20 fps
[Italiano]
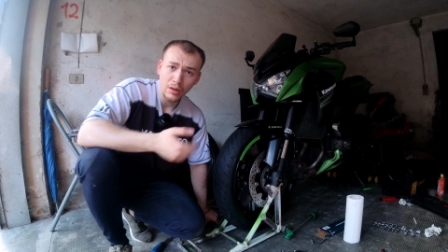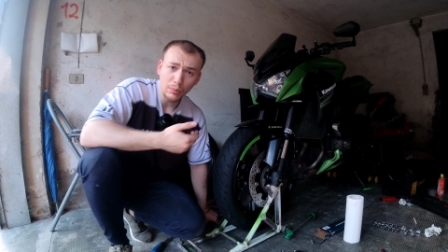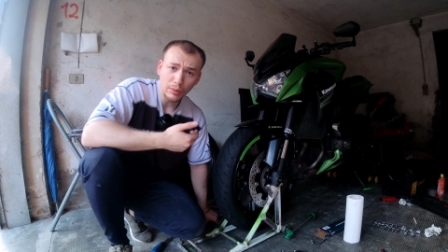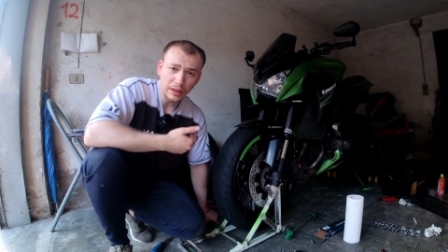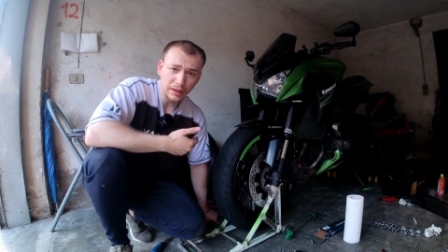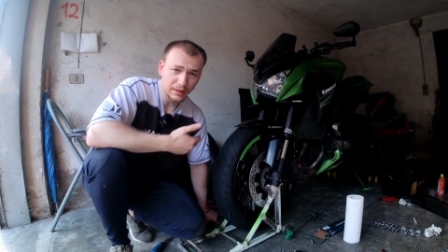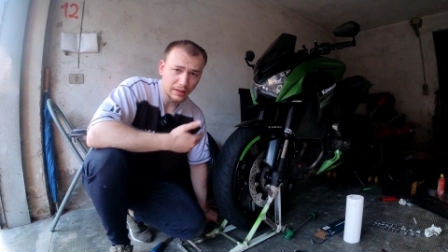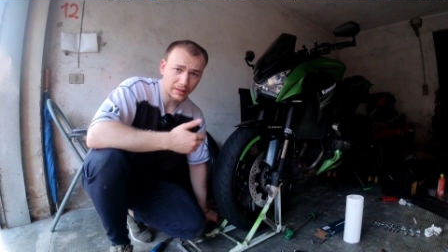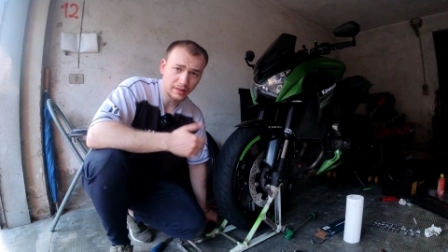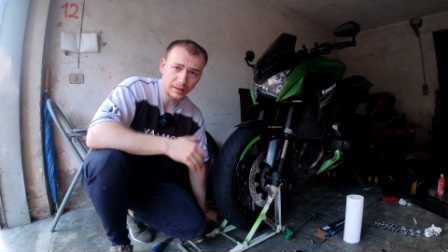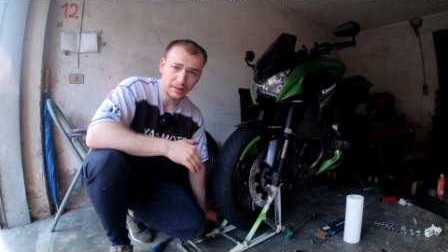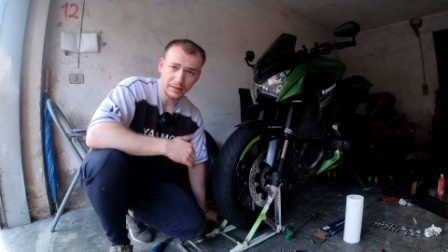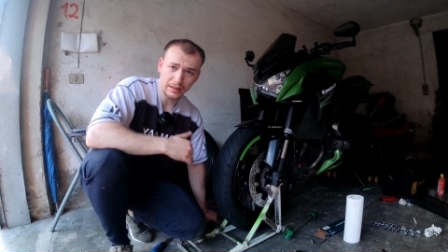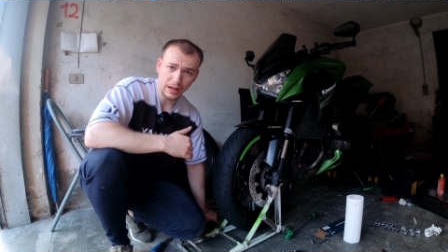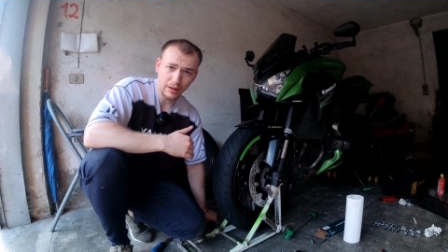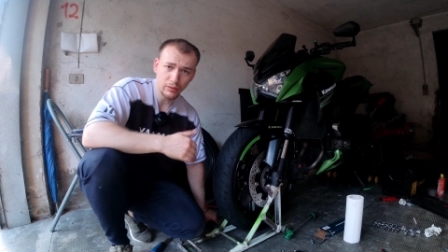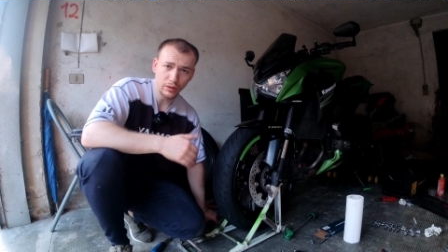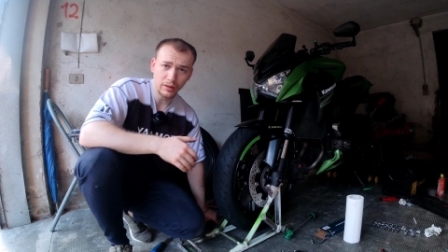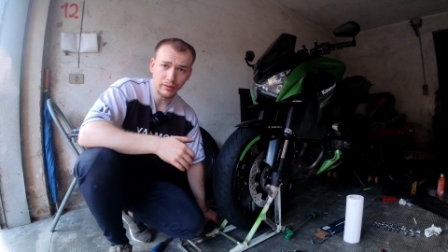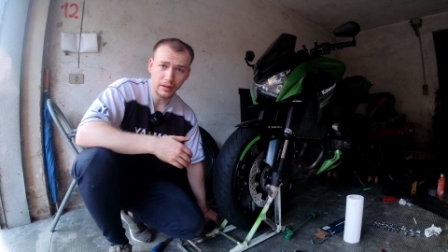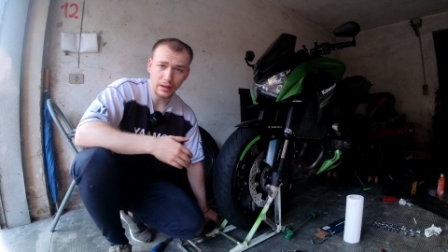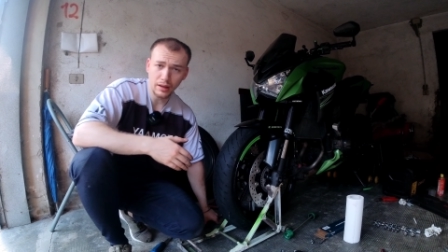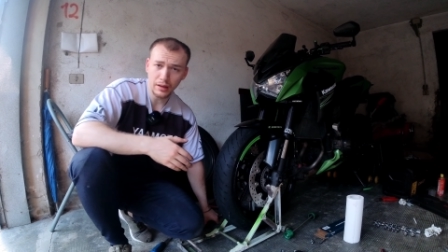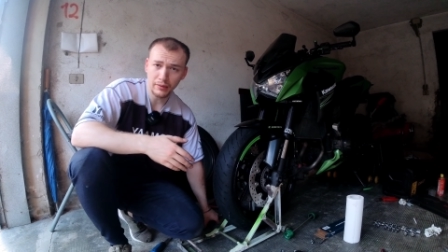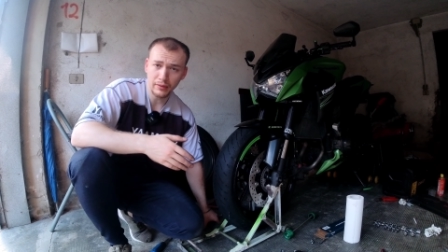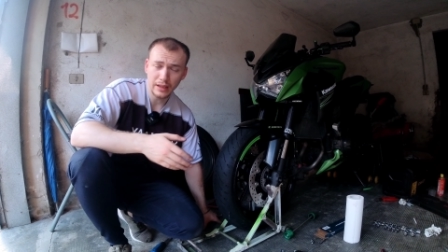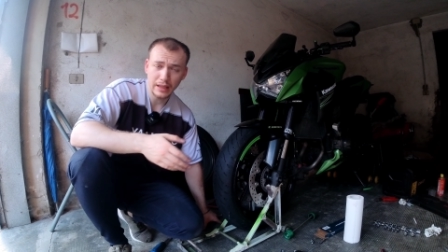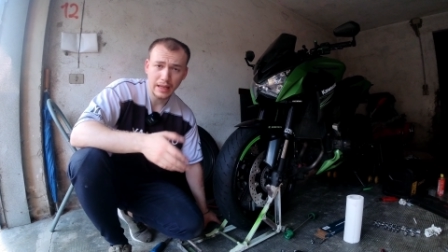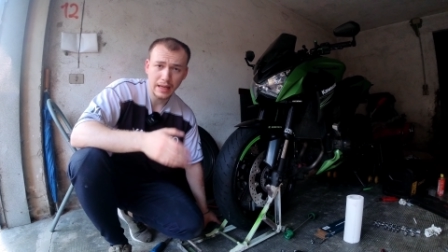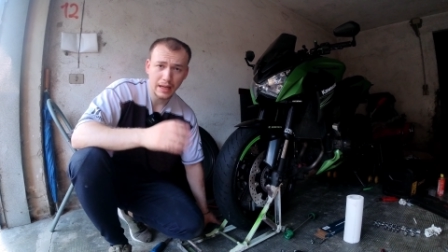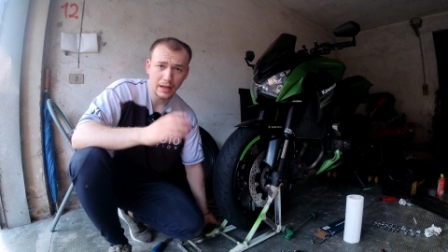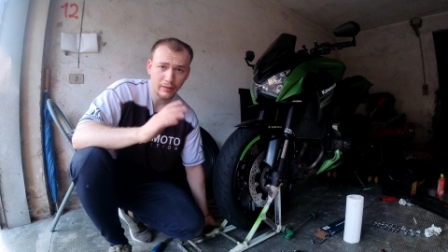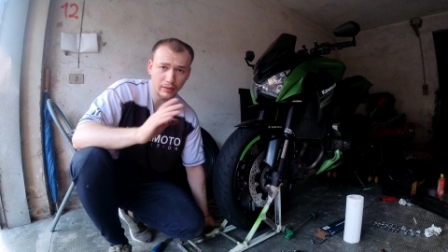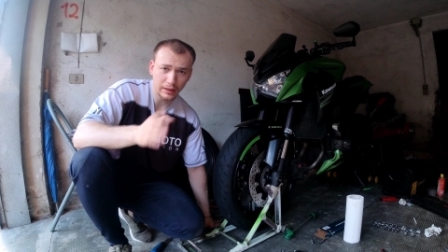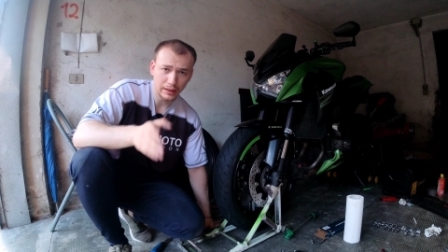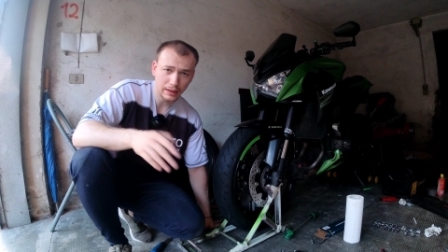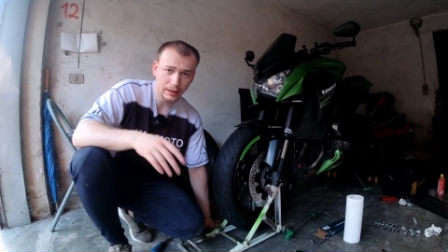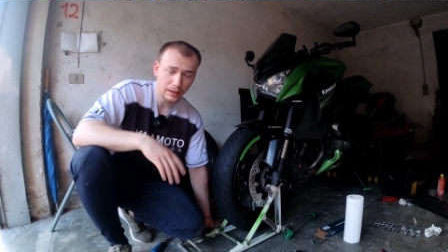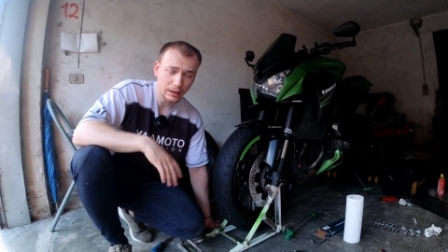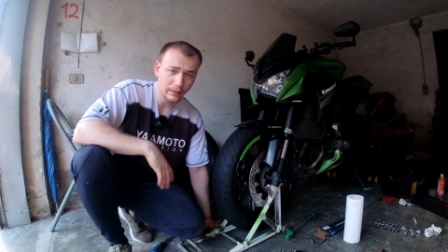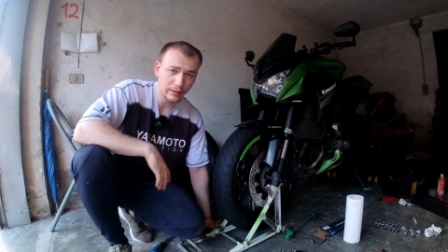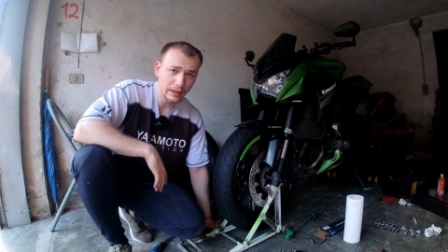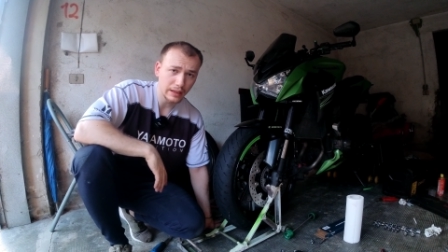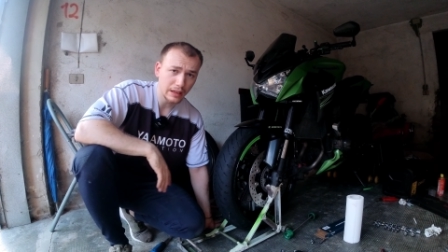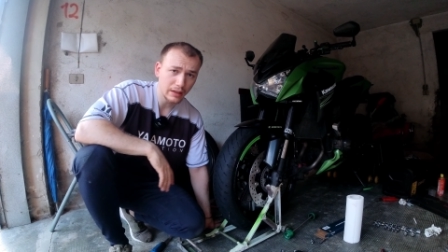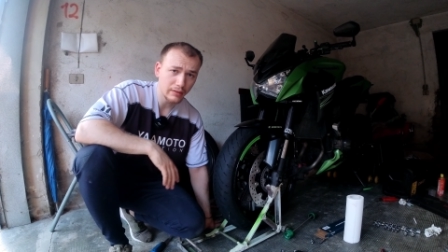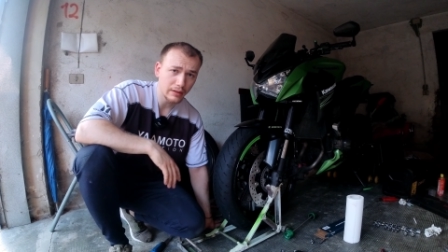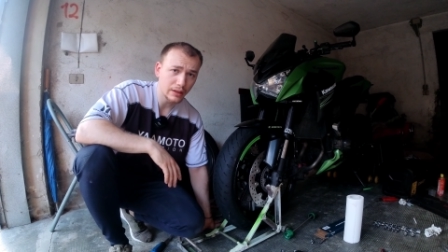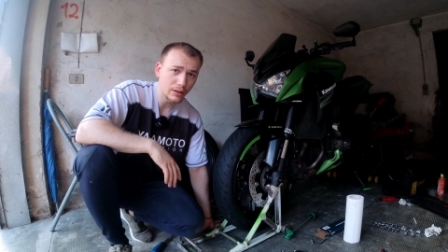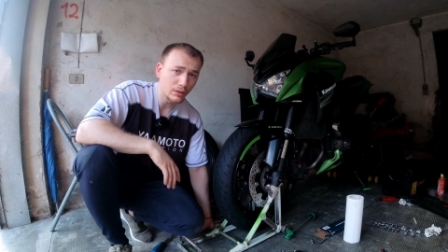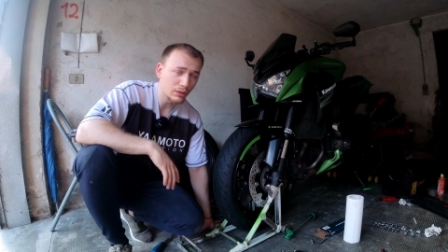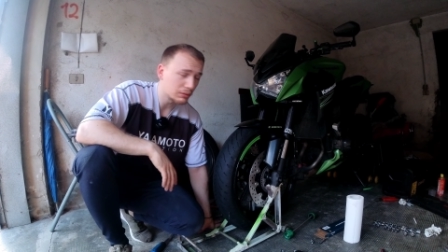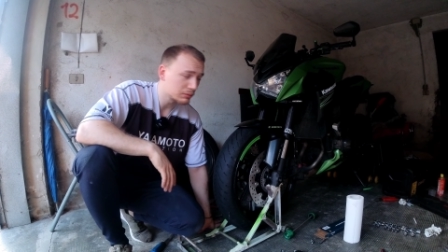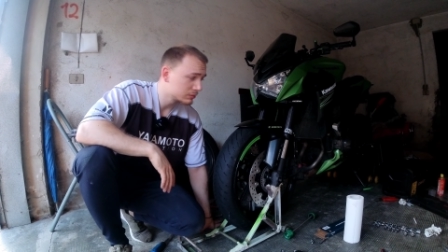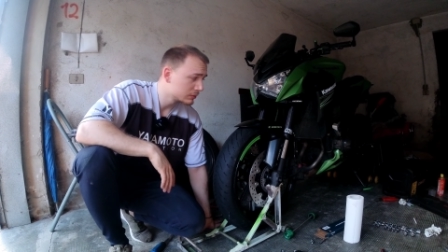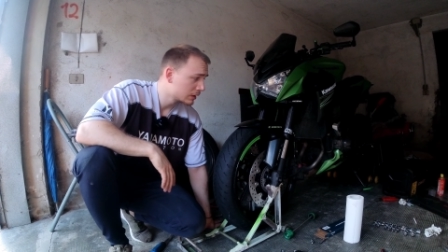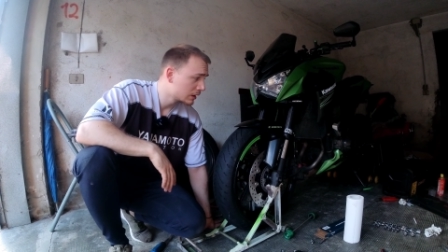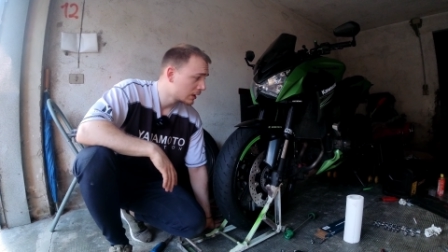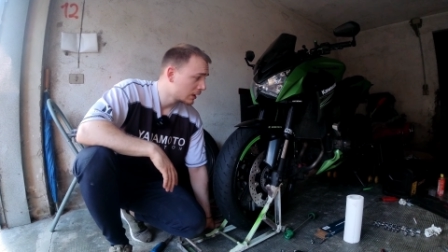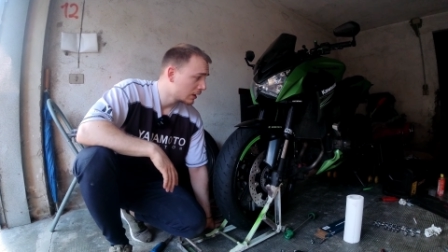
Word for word: Quindi senza starvelo a rivedere, vi andate a rivedere i video.